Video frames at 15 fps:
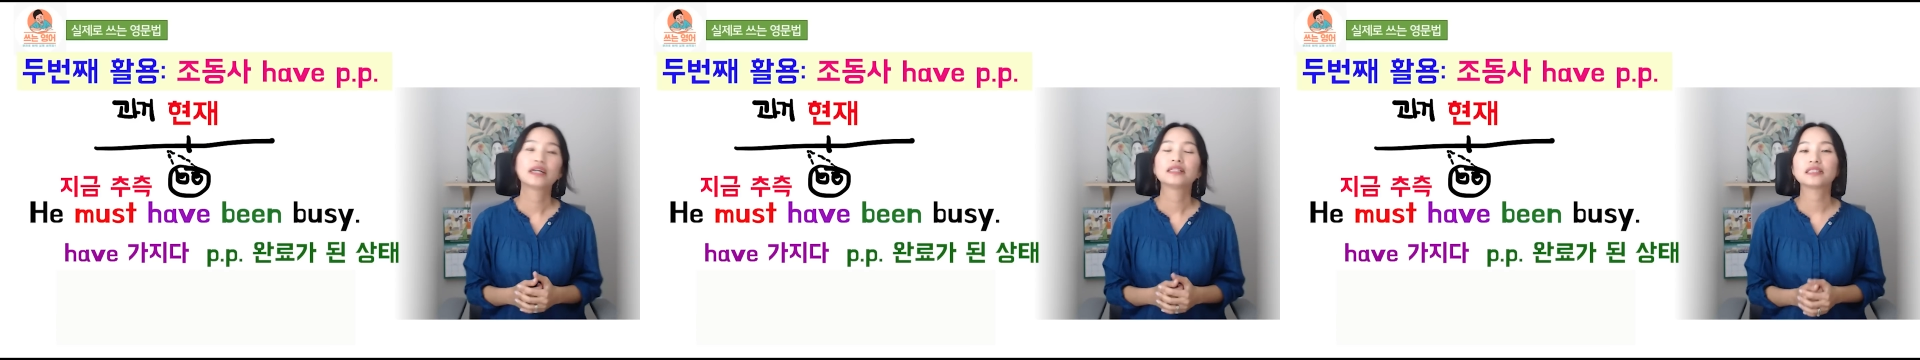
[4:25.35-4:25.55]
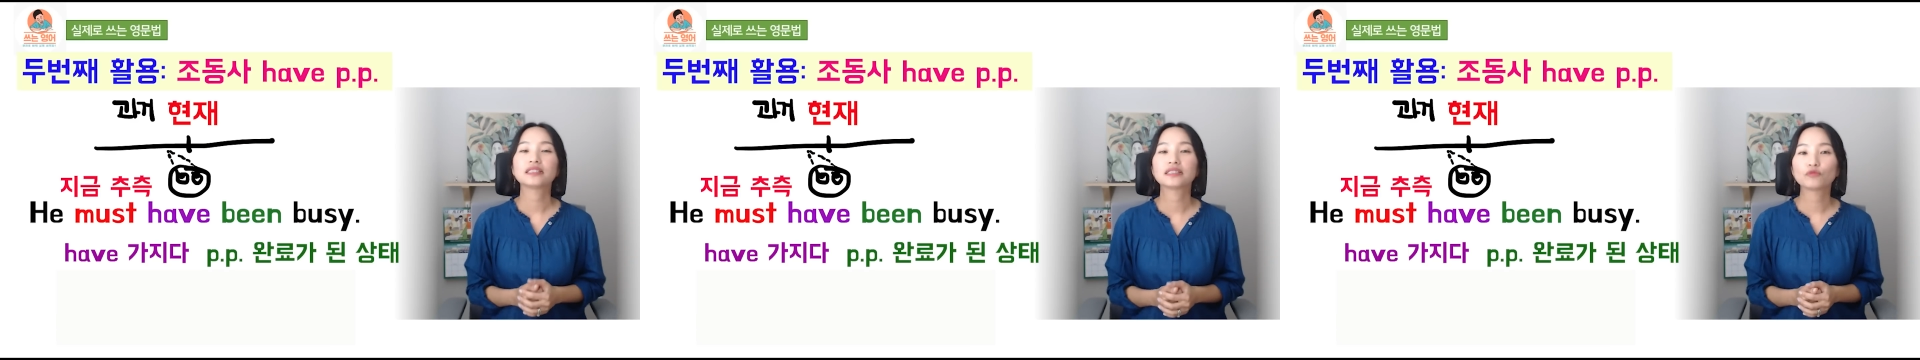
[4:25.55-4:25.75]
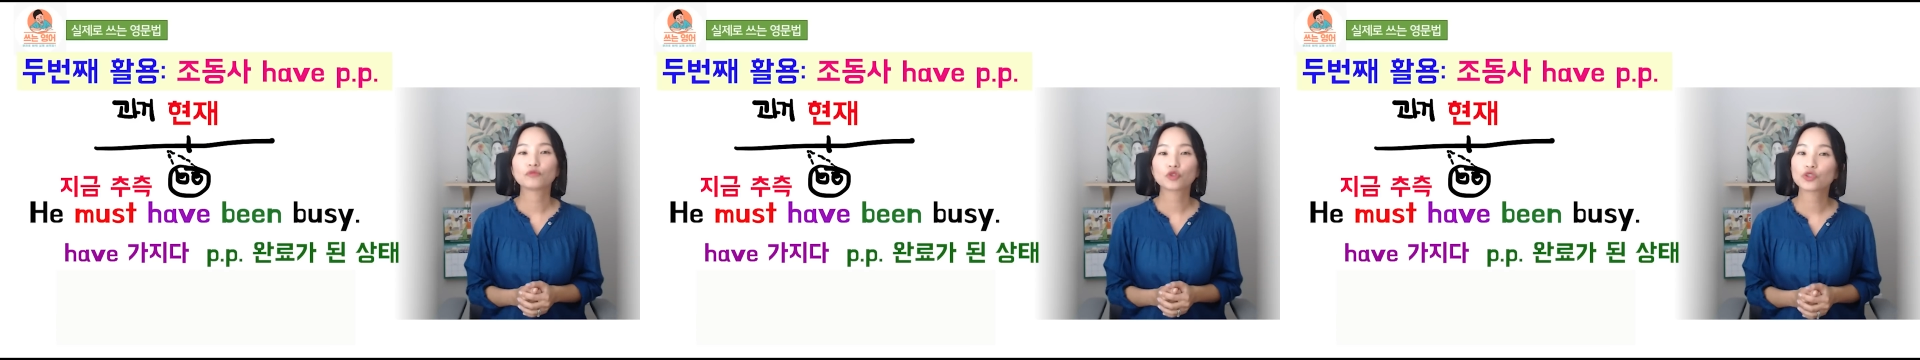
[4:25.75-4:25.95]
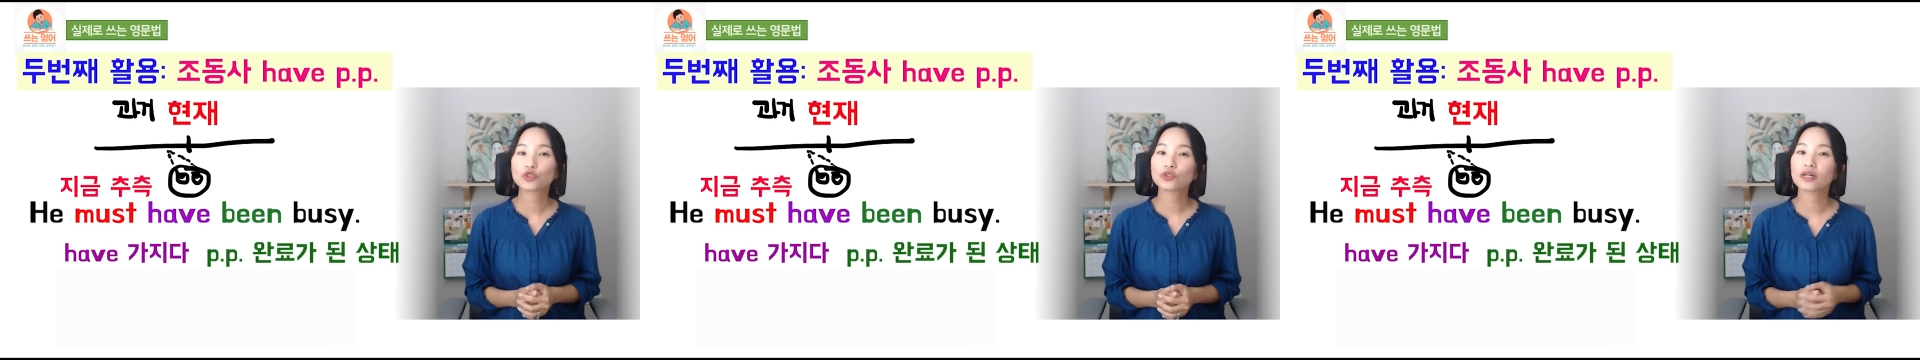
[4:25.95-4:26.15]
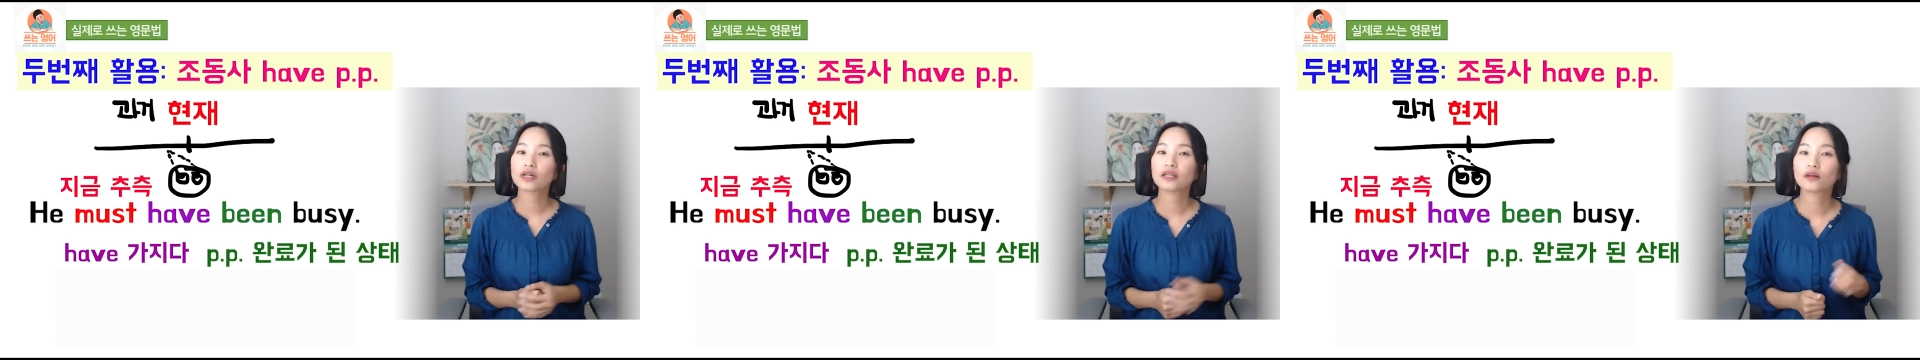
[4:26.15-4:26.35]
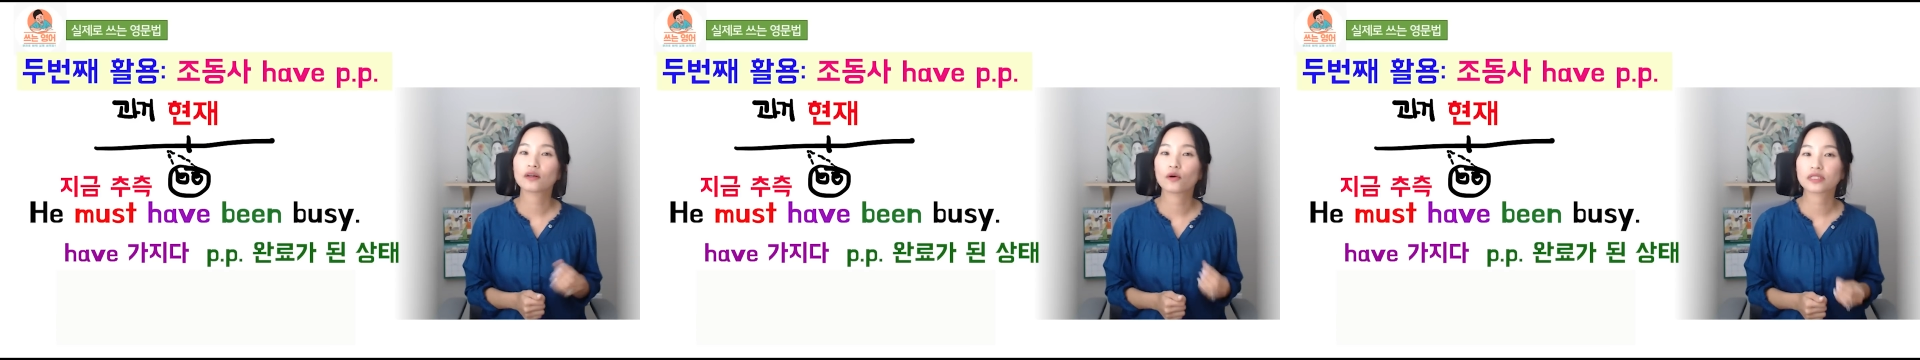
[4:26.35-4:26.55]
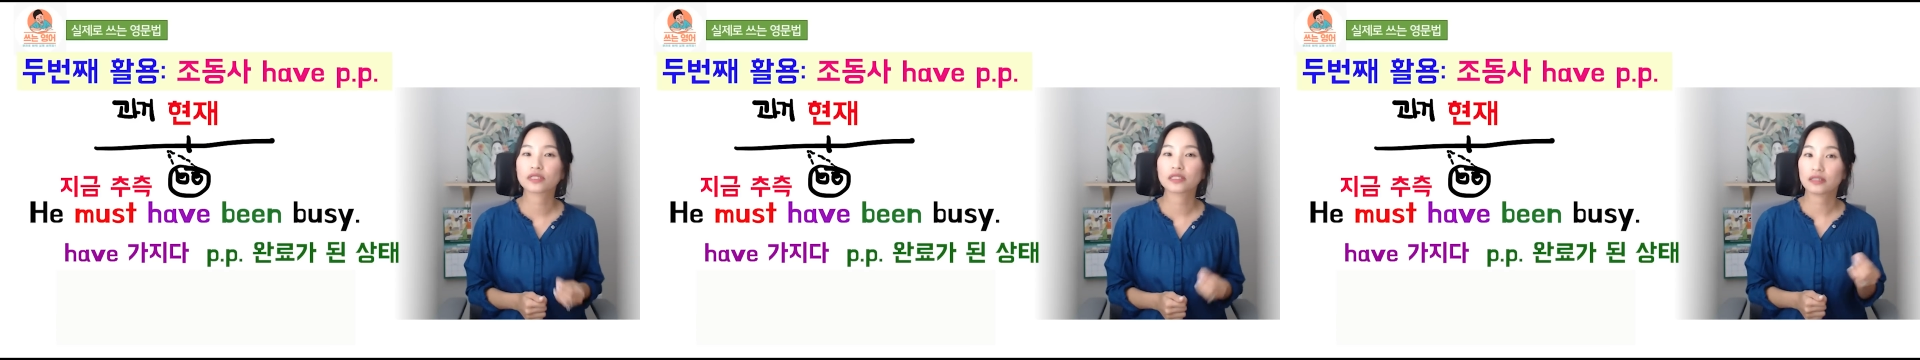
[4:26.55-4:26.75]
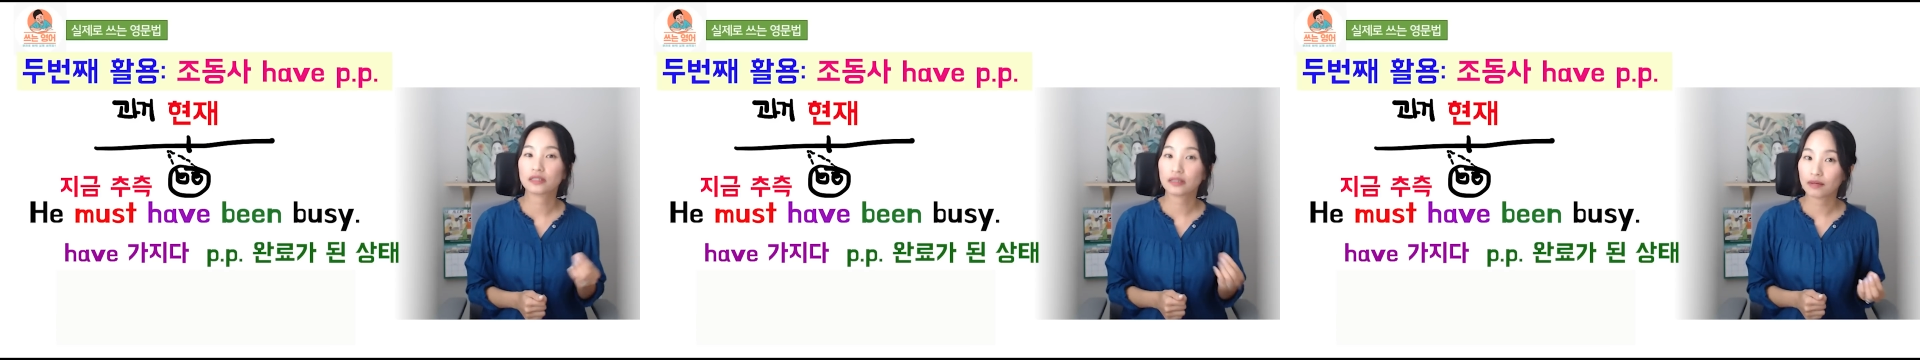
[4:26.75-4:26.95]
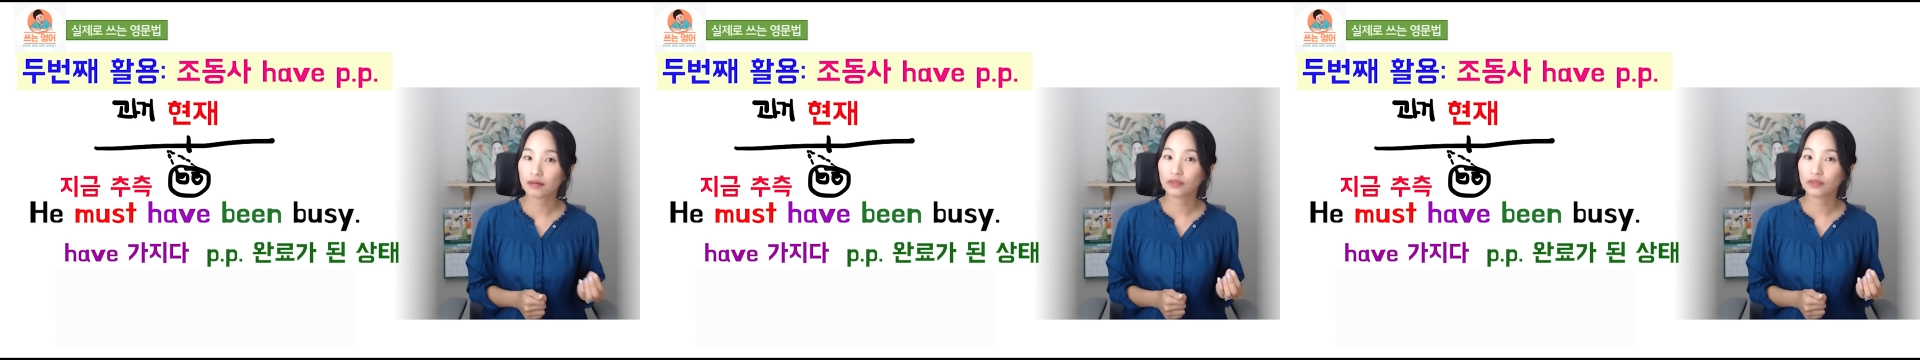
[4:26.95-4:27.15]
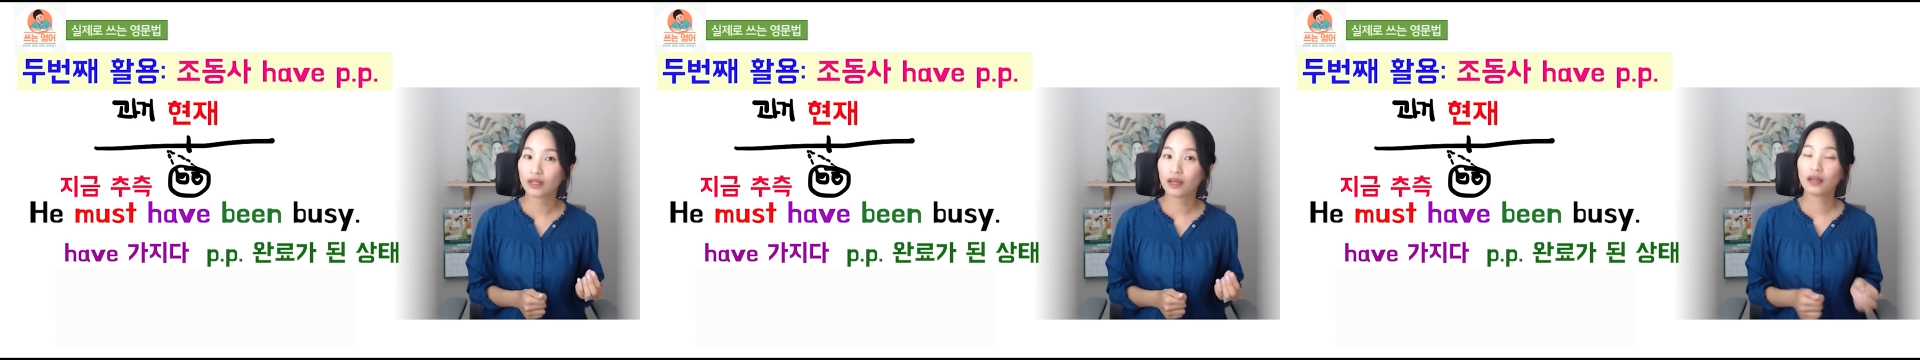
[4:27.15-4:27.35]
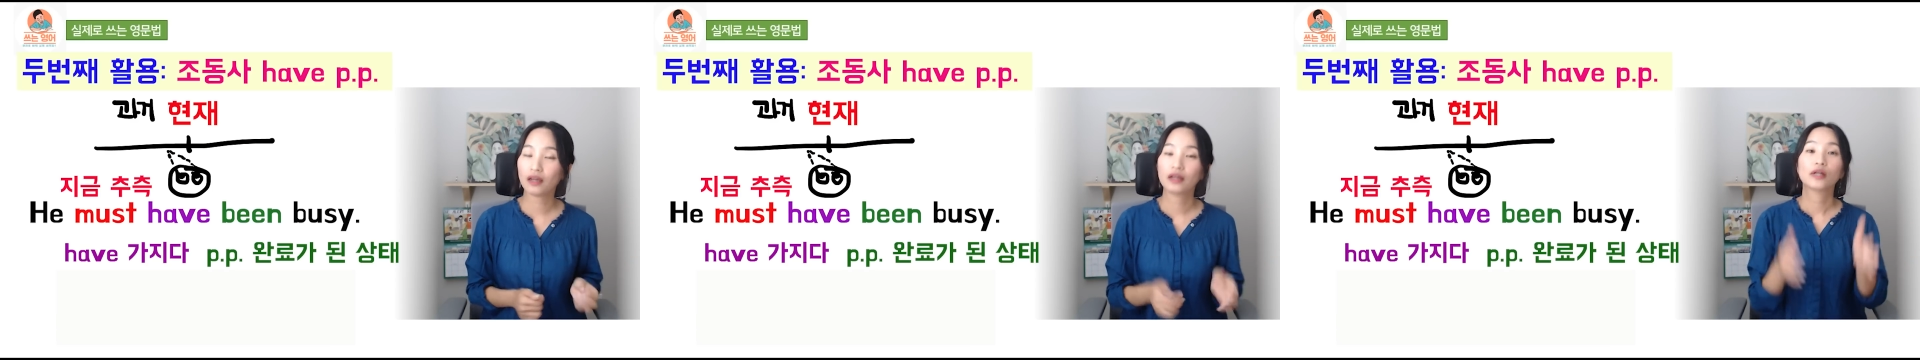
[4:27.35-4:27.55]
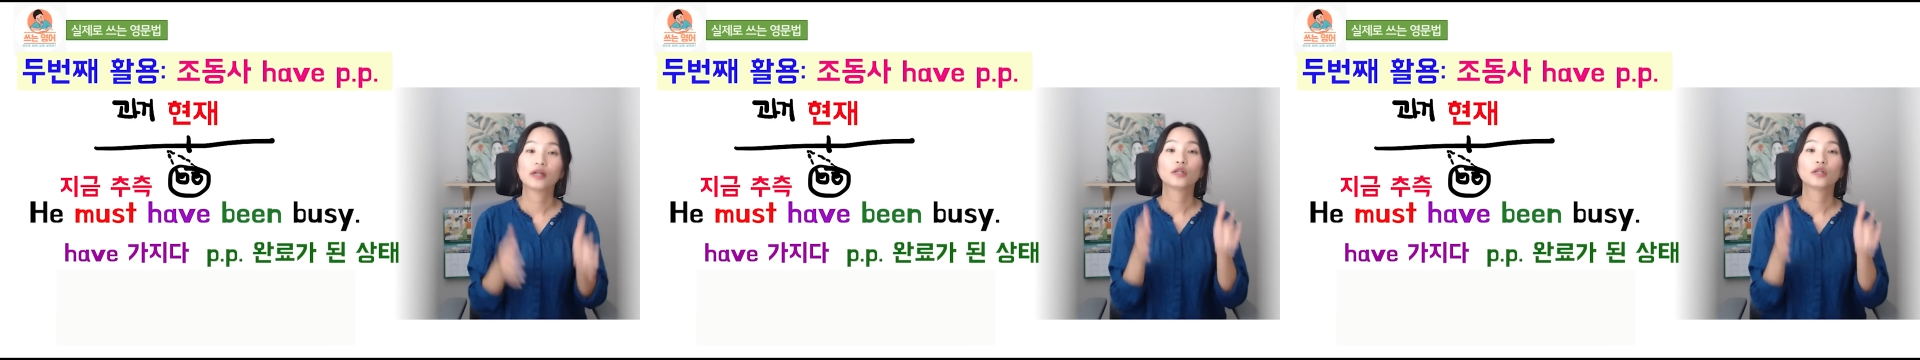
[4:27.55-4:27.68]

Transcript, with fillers: 지금 추측하는 것이기 때문에